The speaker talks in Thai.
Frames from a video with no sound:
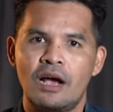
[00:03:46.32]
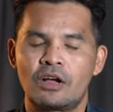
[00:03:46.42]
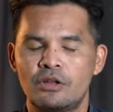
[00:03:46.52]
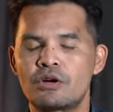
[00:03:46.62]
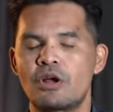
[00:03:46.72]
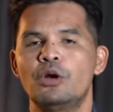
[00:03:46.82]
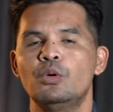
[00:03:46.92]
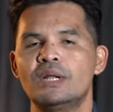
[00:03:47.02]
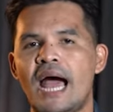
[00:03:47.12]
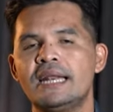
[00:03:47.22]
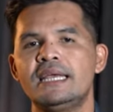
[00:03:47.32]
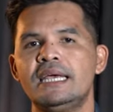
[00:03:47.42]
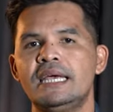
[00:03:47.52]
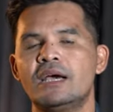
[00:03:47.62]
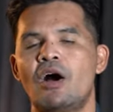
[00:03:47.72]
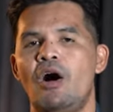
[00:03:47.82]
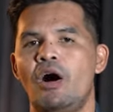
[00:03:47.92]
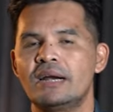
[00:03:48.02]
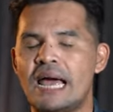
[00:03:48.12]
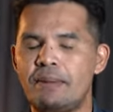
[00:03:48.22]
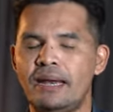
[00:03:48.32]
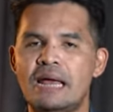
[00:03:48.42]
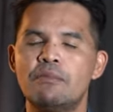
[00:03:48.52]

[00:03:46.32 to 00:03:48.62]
ก็ต้องรอดูท่าทีของนายเบนเด